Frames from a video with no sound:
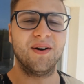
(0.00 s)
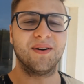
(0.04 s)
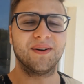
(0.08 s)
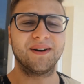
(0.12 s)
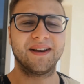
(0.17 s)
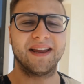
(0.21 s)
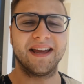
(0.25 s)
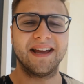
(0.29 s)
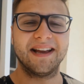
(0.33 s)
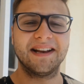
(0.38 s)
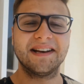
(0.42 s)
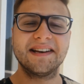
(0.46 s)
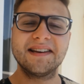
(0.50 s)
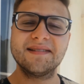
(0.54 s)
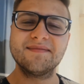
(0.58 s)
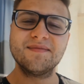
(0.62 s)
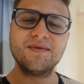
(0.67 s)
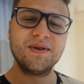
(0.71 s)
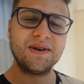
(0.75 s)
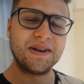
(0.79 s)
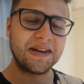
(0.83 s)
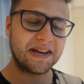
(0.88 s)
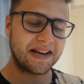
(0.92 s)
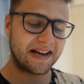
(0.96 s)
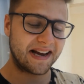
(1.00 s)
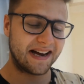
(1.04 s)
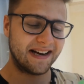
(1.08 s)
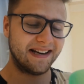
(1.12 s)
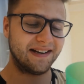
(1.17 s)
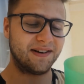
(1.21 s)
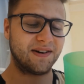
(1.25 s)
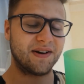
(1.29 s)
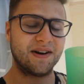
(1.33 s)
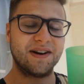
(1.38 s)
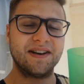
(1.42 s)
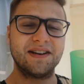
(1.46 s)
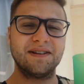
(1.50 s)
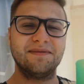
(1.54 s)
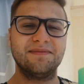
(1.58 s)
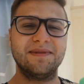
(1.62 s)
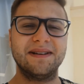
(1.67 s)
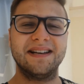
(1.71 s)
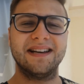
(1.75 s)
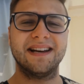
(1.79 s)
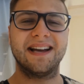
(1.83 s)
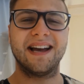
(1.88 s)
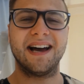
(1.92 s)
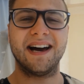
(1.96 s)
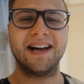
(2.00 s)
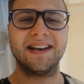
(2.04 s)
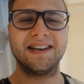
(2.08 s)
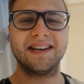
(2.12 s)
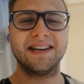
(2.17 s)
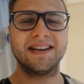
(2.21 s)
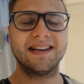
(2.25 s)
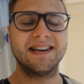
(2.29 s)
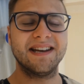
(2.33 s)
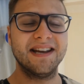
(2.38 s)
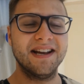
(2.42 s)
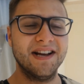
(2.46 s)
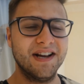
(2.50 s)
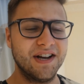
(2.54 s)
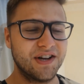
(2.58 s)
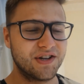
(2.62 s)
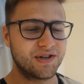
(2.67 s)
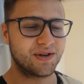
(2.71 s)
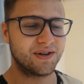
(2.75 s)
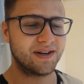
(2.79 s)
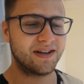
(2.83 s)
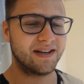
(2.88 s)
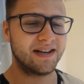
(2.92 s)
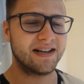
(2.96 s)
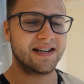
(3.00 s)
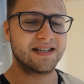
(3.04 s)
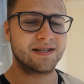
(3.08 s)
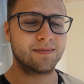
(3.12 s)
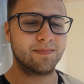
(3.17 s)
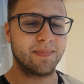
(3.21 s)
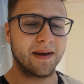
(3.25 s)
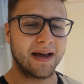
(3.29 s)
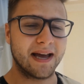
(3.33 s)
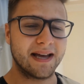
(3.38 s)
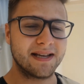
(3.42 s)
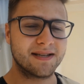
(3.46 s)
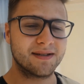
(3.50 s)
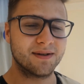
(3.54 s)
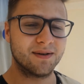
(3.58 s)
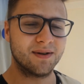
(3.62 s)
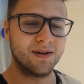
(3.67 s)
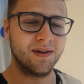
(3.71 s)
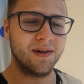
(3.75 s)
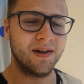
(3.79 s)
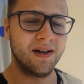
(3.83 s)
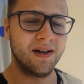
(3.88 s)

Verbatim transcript: Und gegen die Müdigkeit gönne ich mir hier gerade einen schönen Espresso.